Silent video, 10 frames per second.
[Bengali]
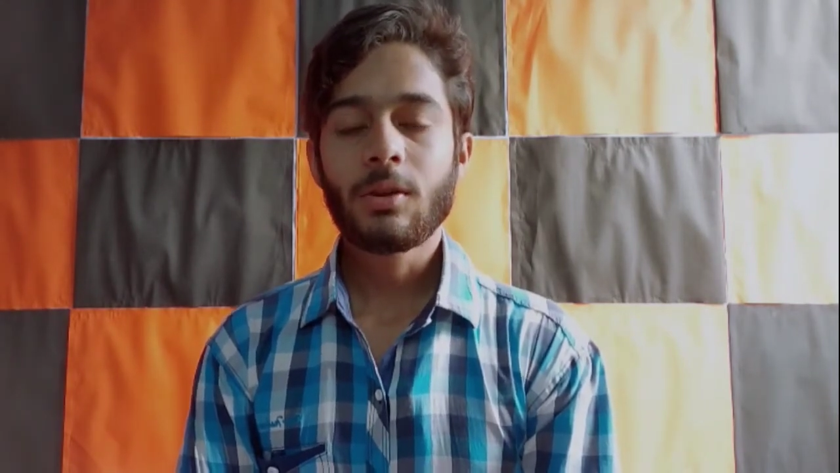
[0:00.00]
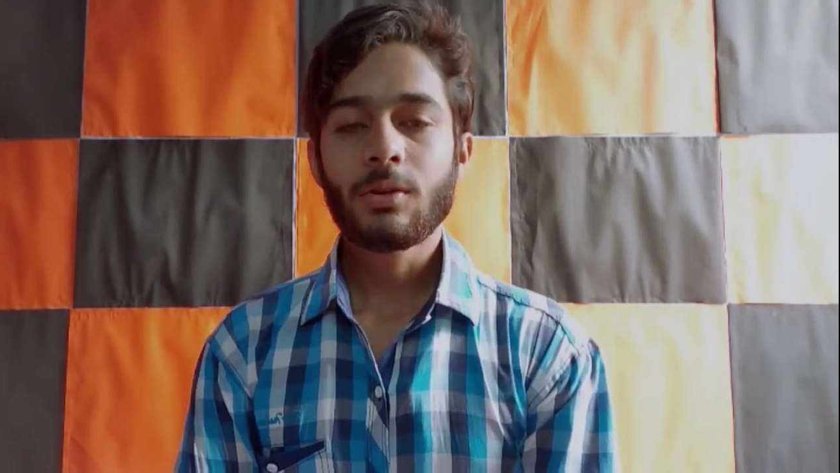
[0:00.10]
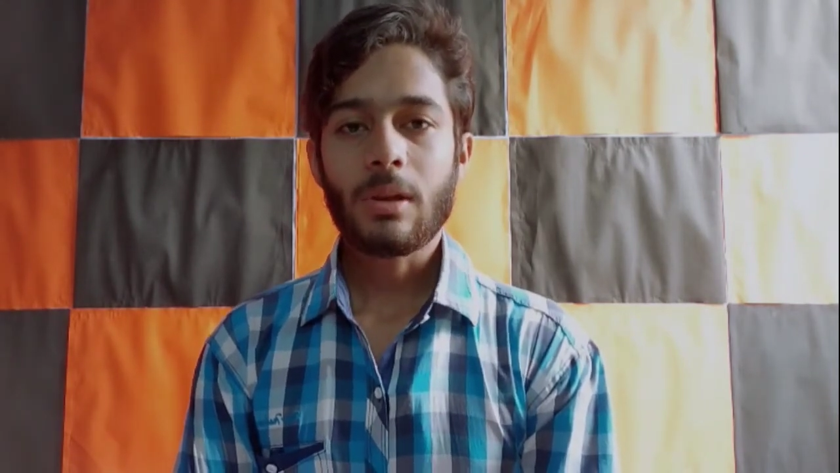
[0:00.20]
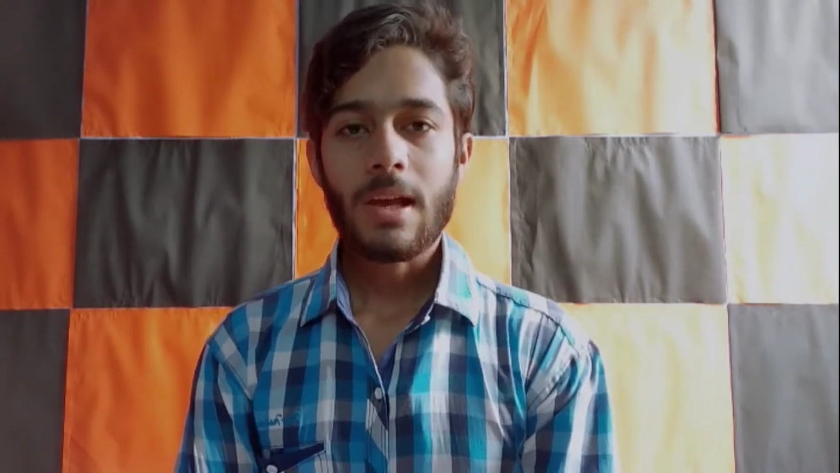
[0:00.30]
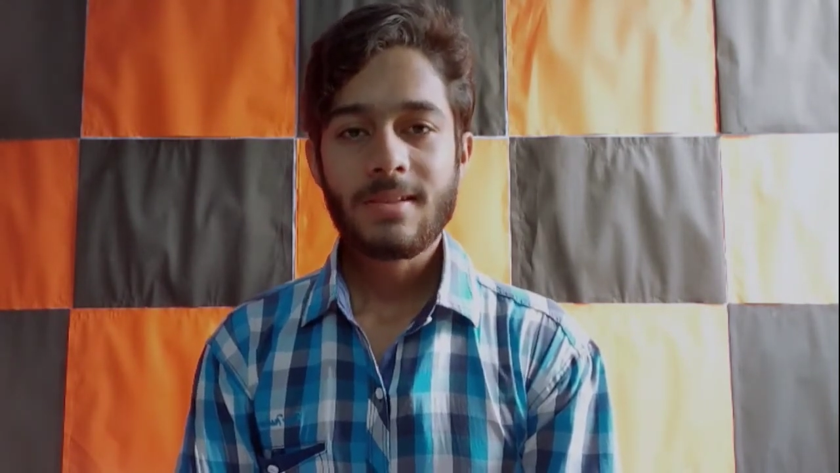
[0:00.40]
তো
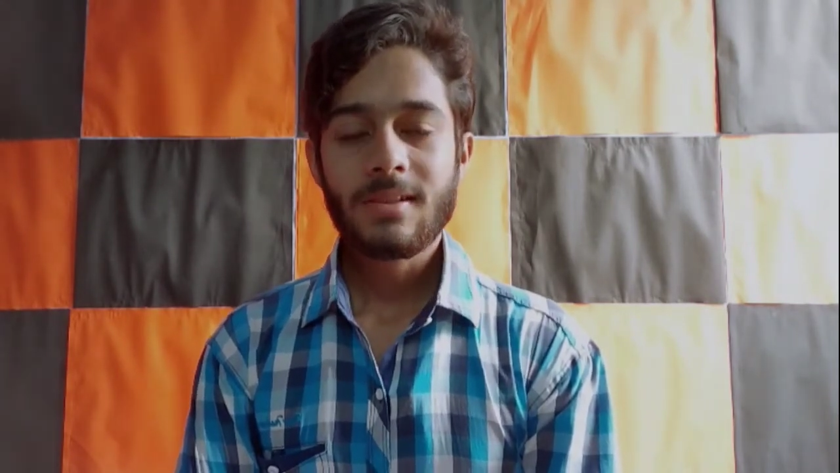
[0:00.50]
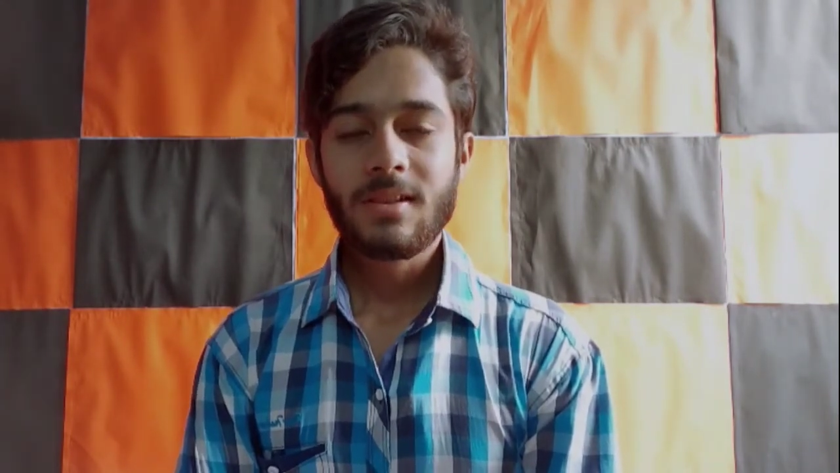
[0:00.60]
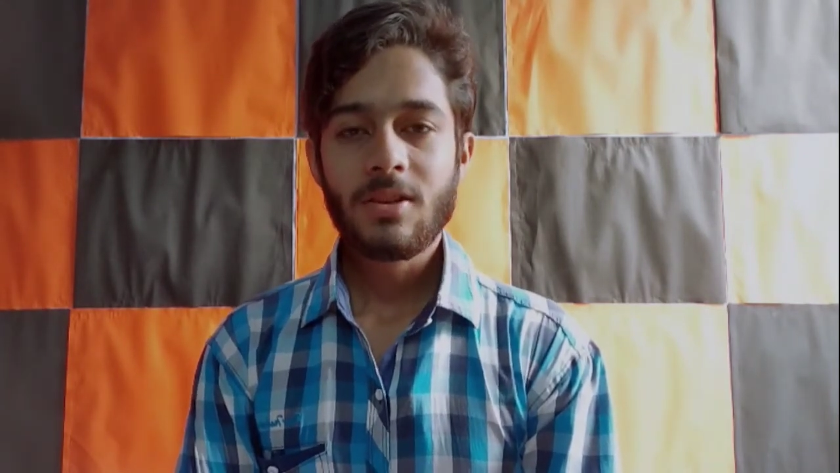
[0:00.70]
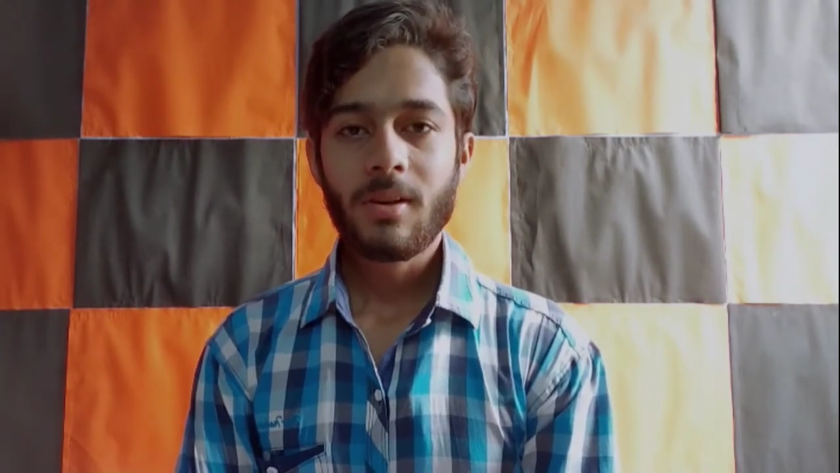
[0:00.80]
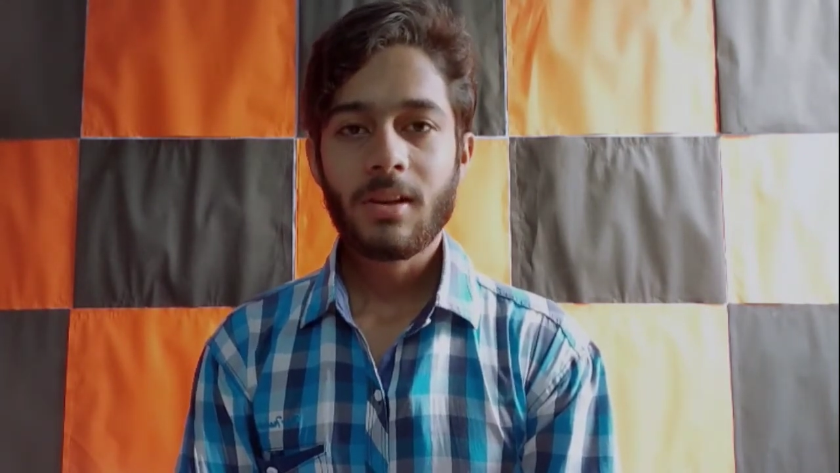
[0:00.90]
লাস্টে যে
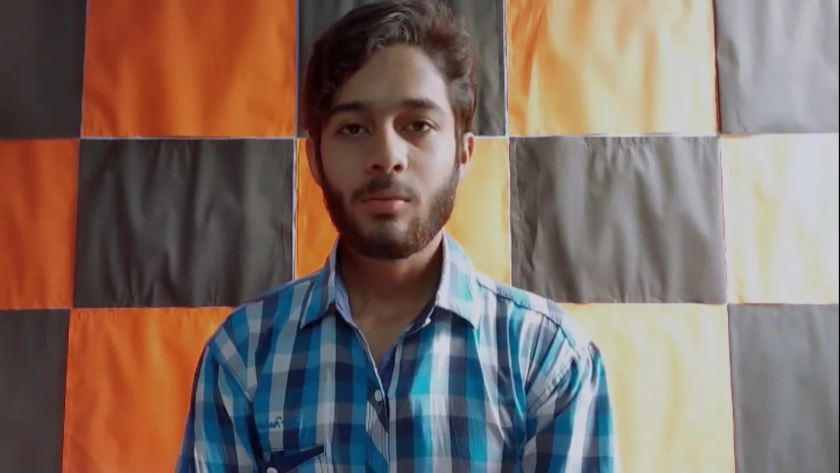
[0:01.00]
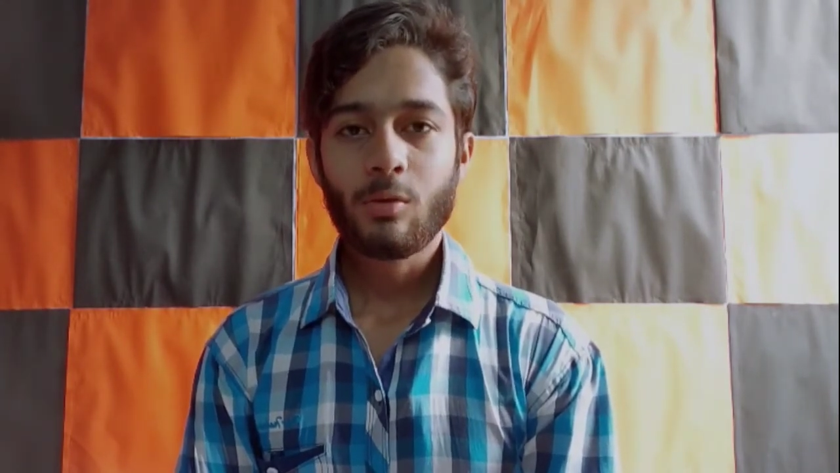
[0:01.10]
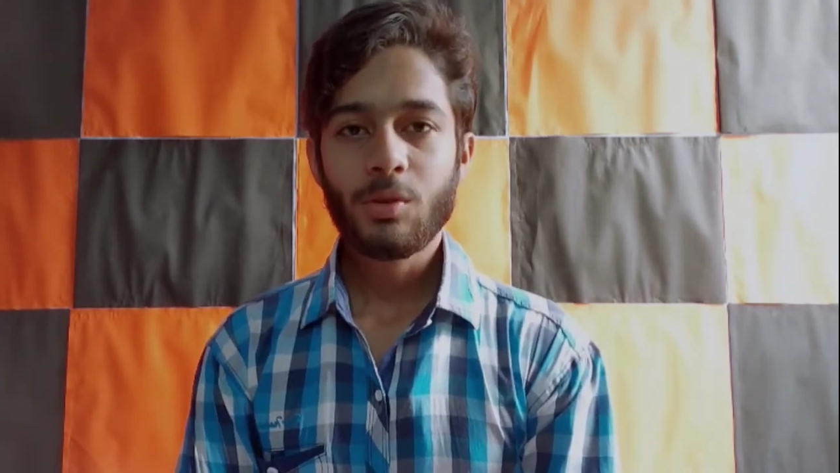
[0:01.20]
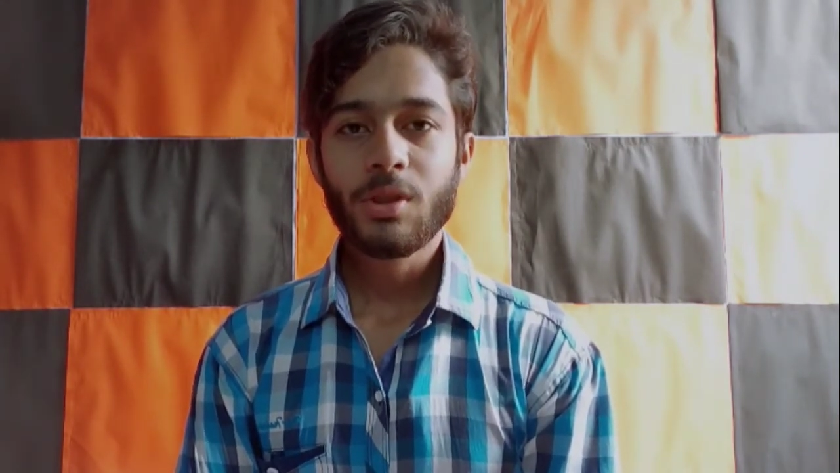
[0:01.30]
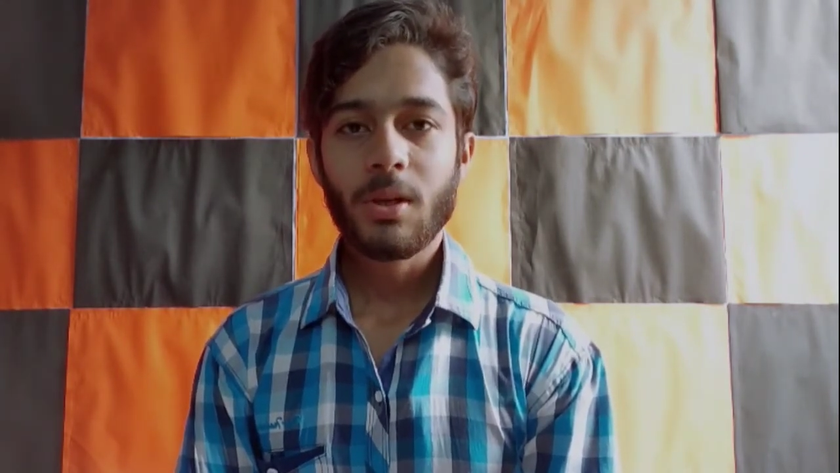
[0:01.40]
ট্রিকটা বলবো
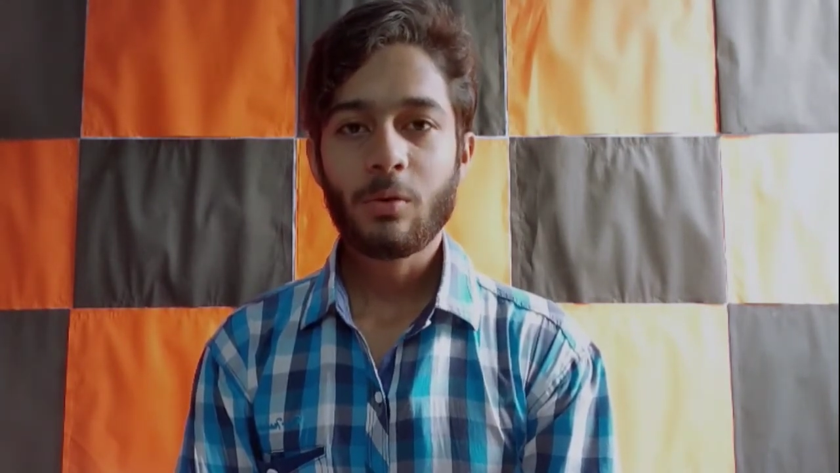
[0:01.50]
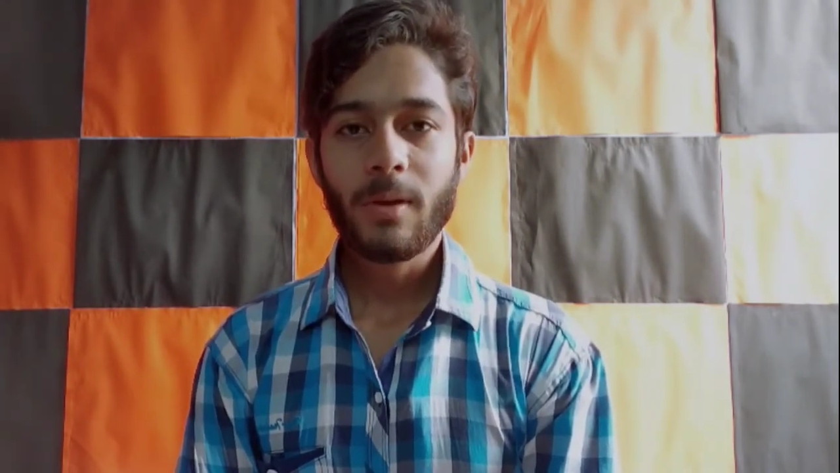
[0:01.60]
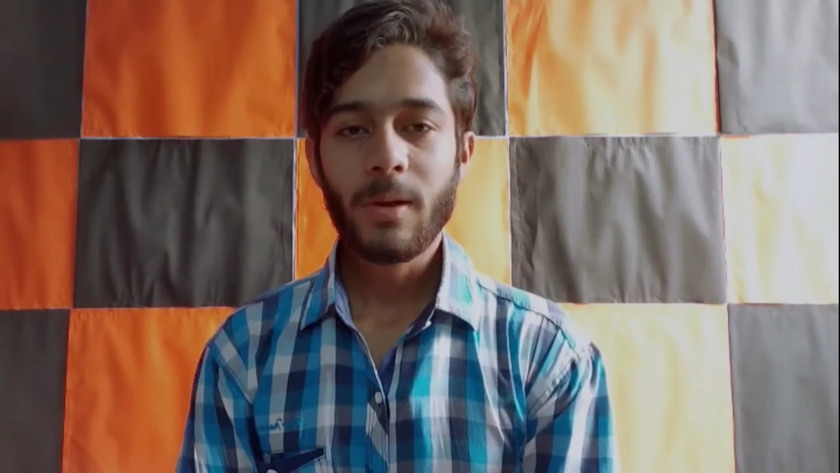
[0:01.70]
সেটা খুবই